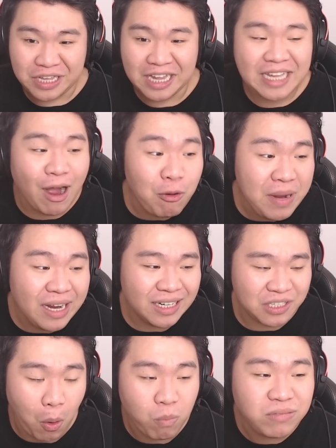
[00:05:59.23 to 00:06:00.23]
Trái táo
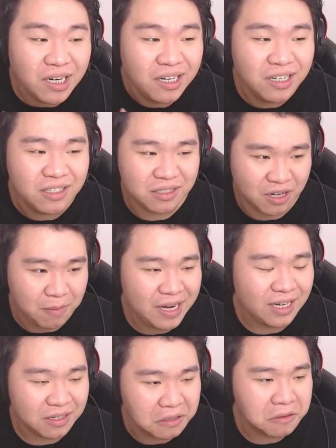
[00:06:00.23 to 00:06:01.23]
biết tổn thương, nó
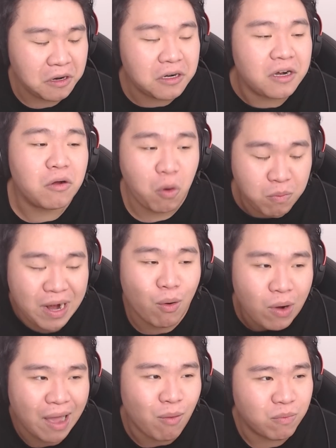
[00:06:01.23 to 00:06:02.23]
biết nó nó nó cũng
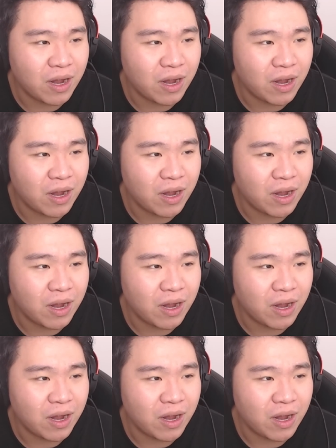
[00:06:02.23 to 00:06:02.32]
đau lòng